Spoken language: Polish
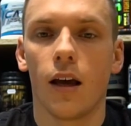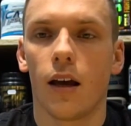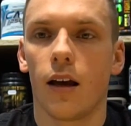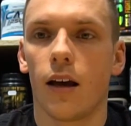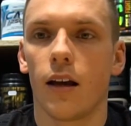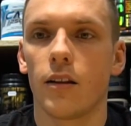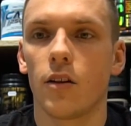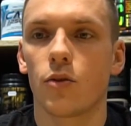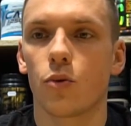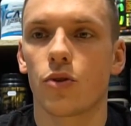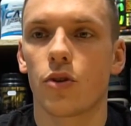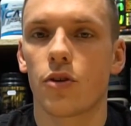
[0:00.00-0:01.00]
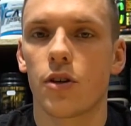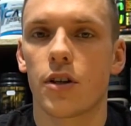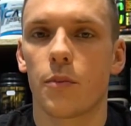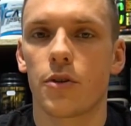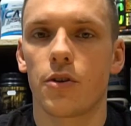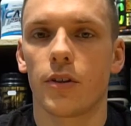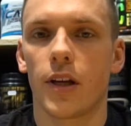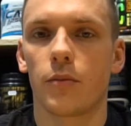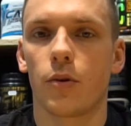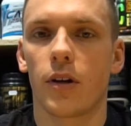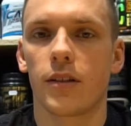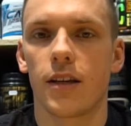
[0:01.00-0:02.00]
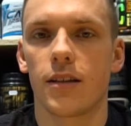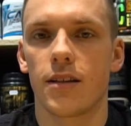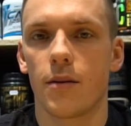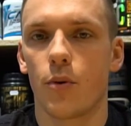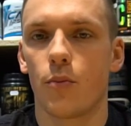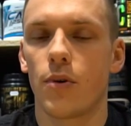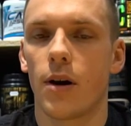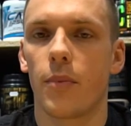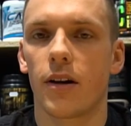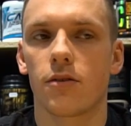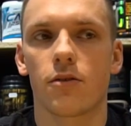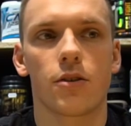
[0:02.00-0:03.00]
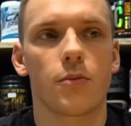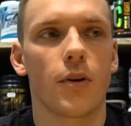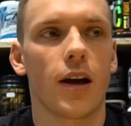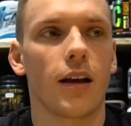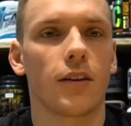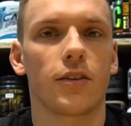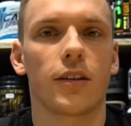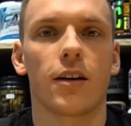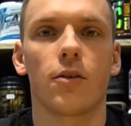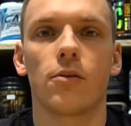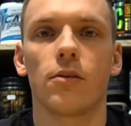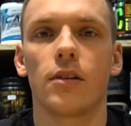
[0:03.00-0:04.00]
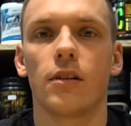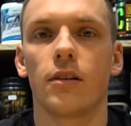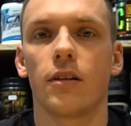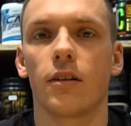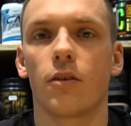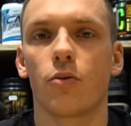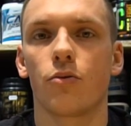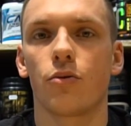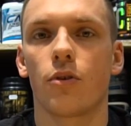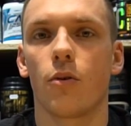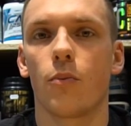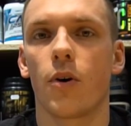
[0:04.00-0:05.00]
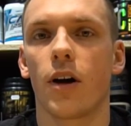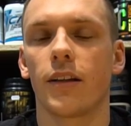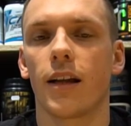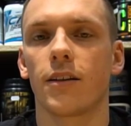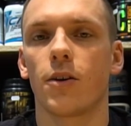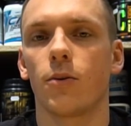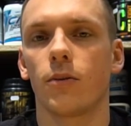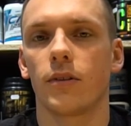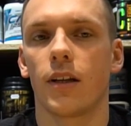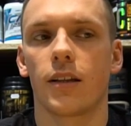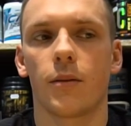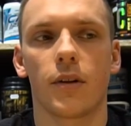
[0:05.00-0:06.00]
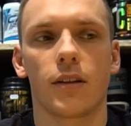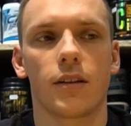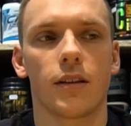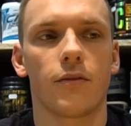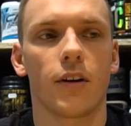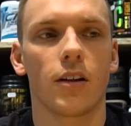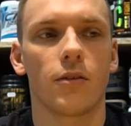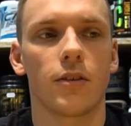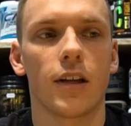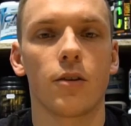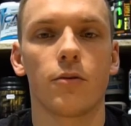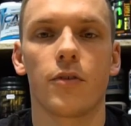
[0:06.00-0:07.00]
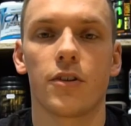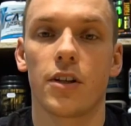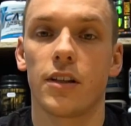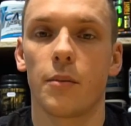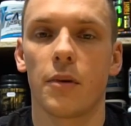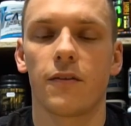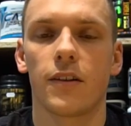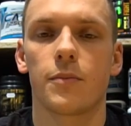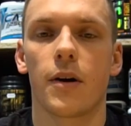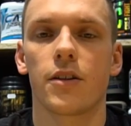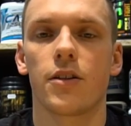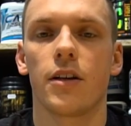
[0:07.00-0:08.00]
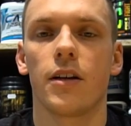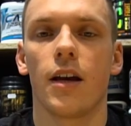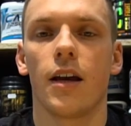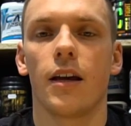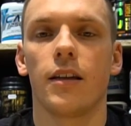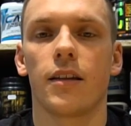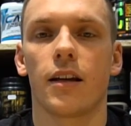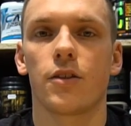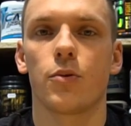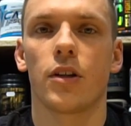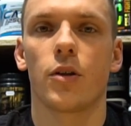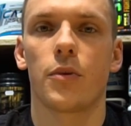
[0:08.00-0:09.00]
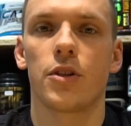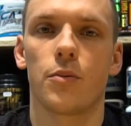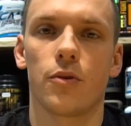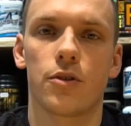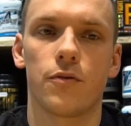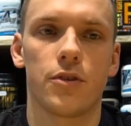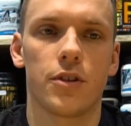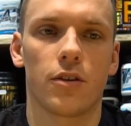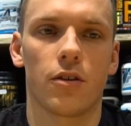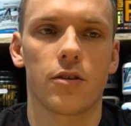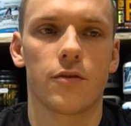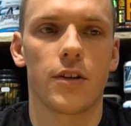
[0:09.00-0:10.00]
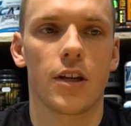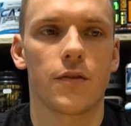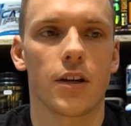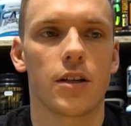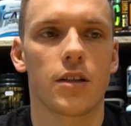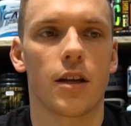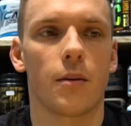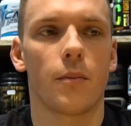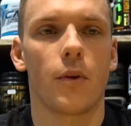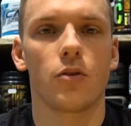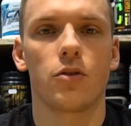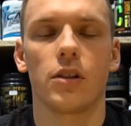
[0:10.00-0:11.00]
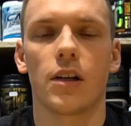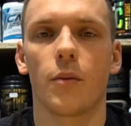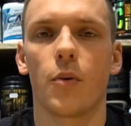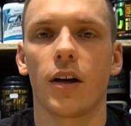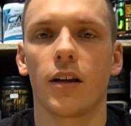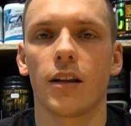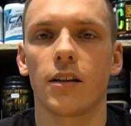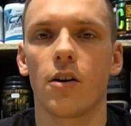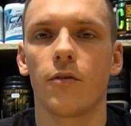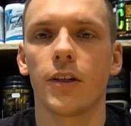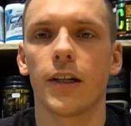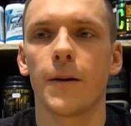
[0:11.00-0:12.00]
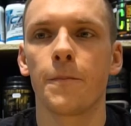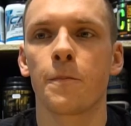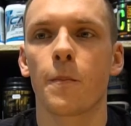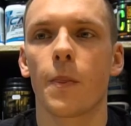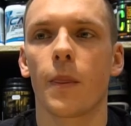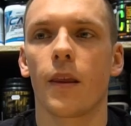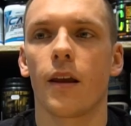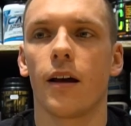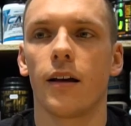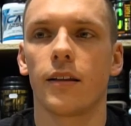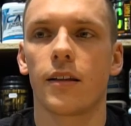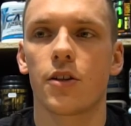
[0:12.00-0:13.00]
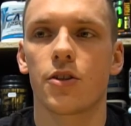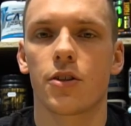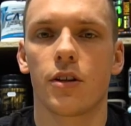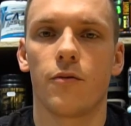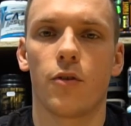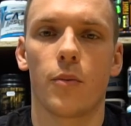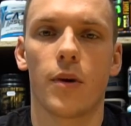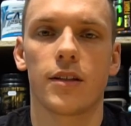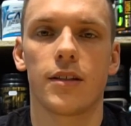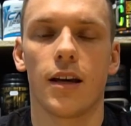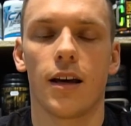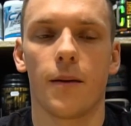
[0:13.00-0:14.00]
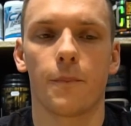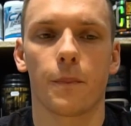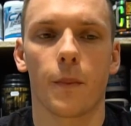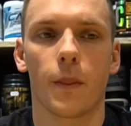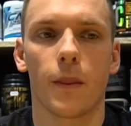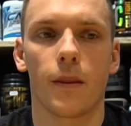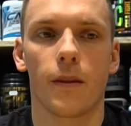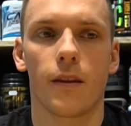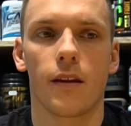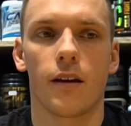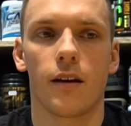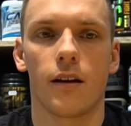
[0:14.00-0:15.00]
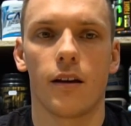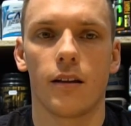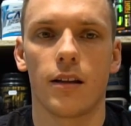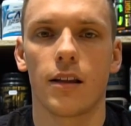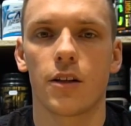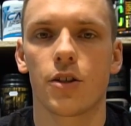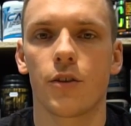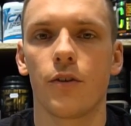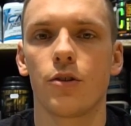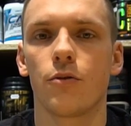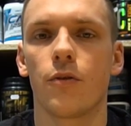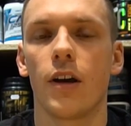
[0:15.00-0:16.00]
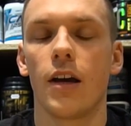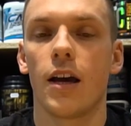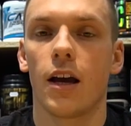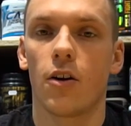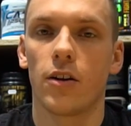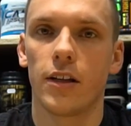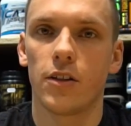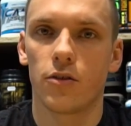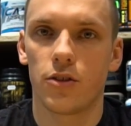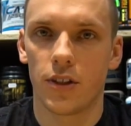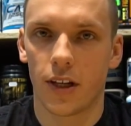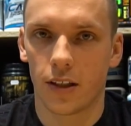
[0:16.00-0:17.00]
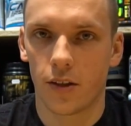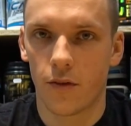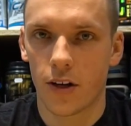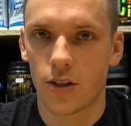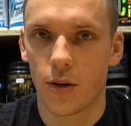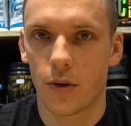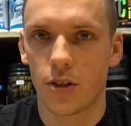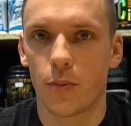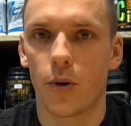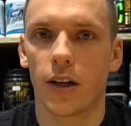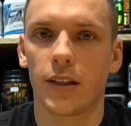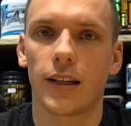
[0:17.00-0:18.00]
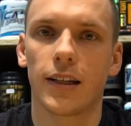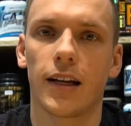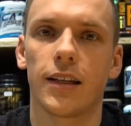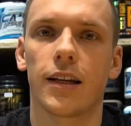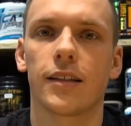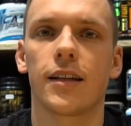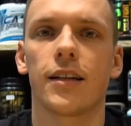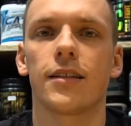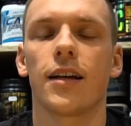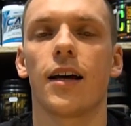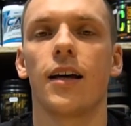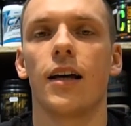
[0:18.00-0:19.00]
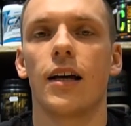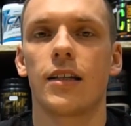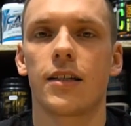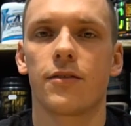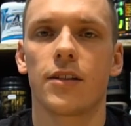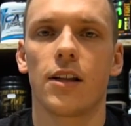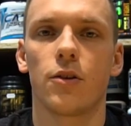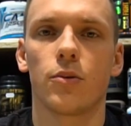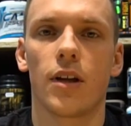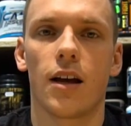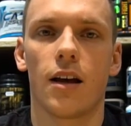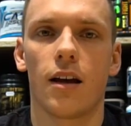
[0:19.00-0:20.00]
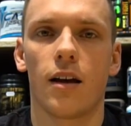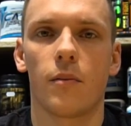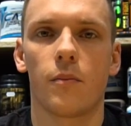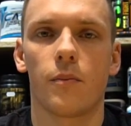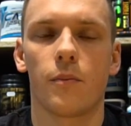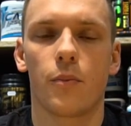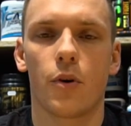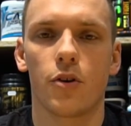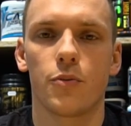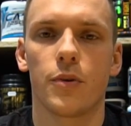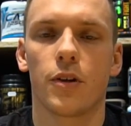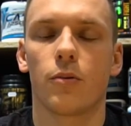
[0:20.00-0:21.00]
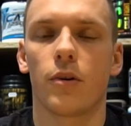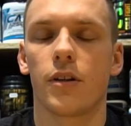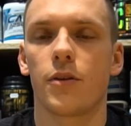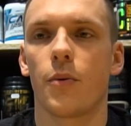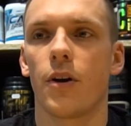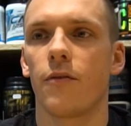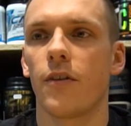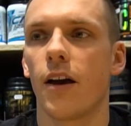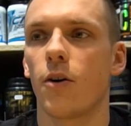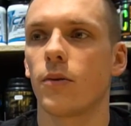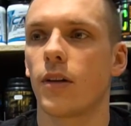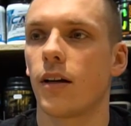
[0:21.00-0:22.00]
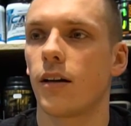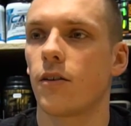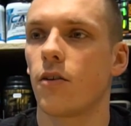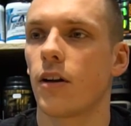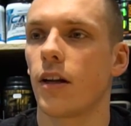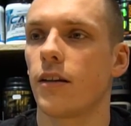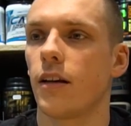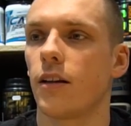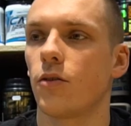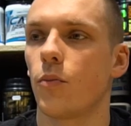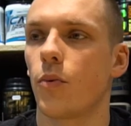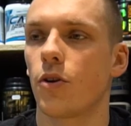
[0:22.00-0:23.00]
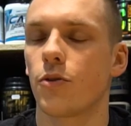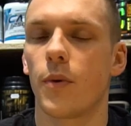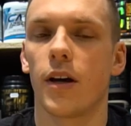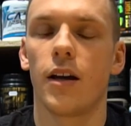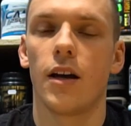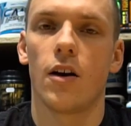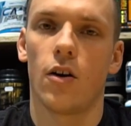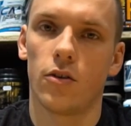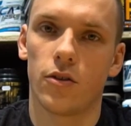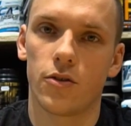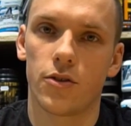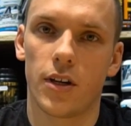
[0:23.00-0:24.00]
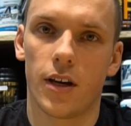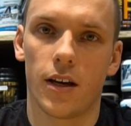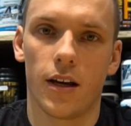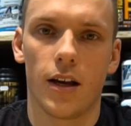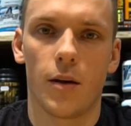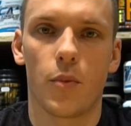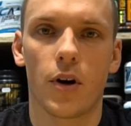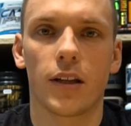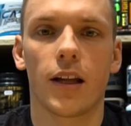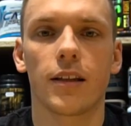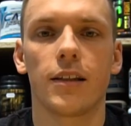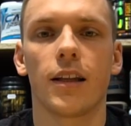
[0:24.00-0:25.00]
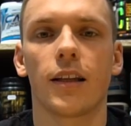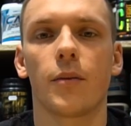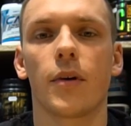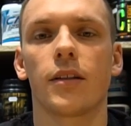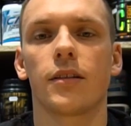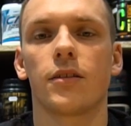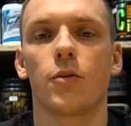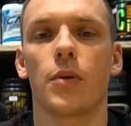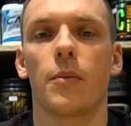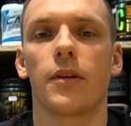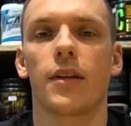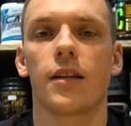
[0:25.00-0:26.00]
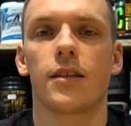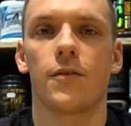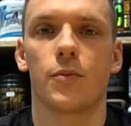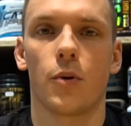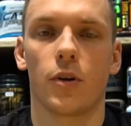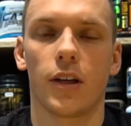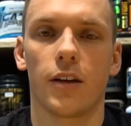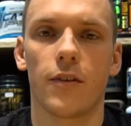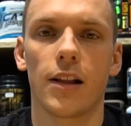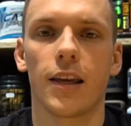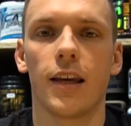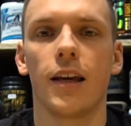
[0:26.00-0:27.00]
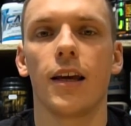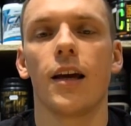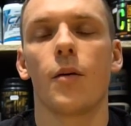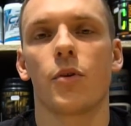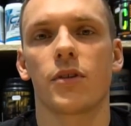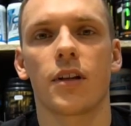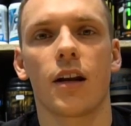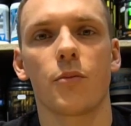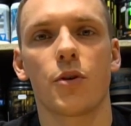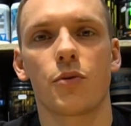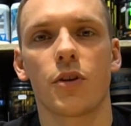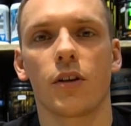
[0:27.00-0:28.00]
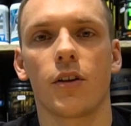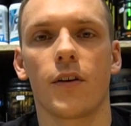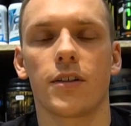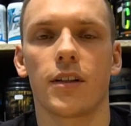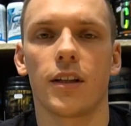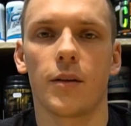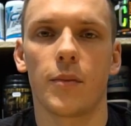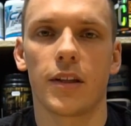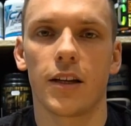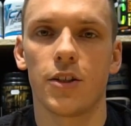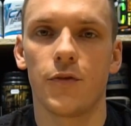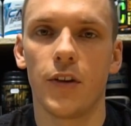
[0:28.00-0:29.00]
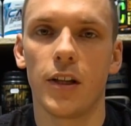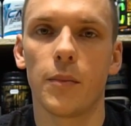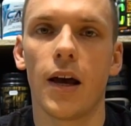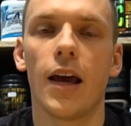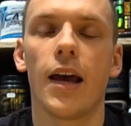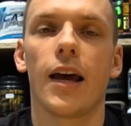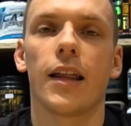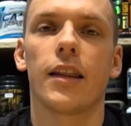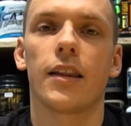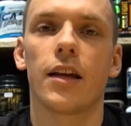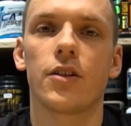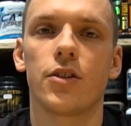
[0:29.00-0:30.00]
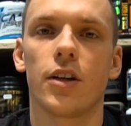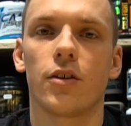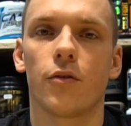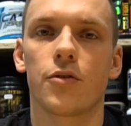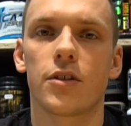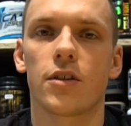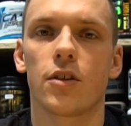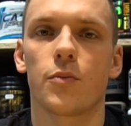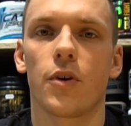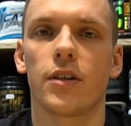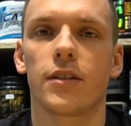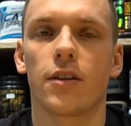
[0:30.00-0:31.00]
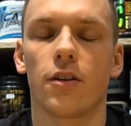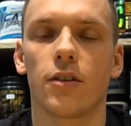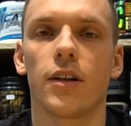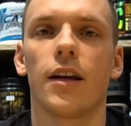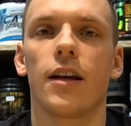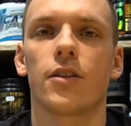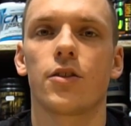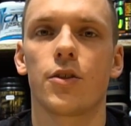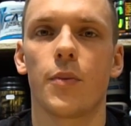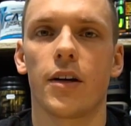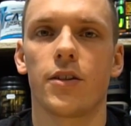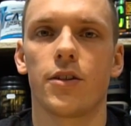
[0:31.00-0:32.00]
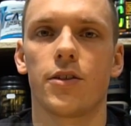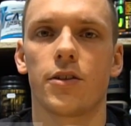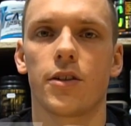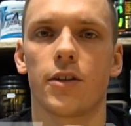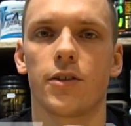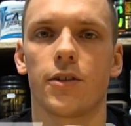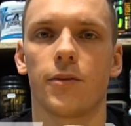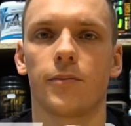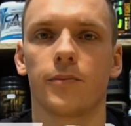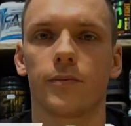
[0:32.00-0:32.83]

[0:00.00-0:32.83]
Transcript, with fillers: E, no cóż, troszeczkę przeciągnąłem tą recenzję, bo była bardzo szybka, to taką e, króciutką pogadanką na temat tych węglowodanów. Jeżeli temat Was bardziej interesuje, to będziemy oczywiście to rozwijać w jakichś tam odcinkach pogadankowych. Mm, e, też informacja Mm, e, dla naszych widzów. Kolejny odcinek to właśnie będzie pogadanka, nie recenzja. Ze względu na mm, prośby, które się pojawiają, na konkretnie jedną prośbę odnośnie pogadanki na temat suplementacji w sportach walki, postaram się przygotować na ten temat jakiś film. Na dzisiaj to wszystko z mojej strony. Trzymajcie się, cześć.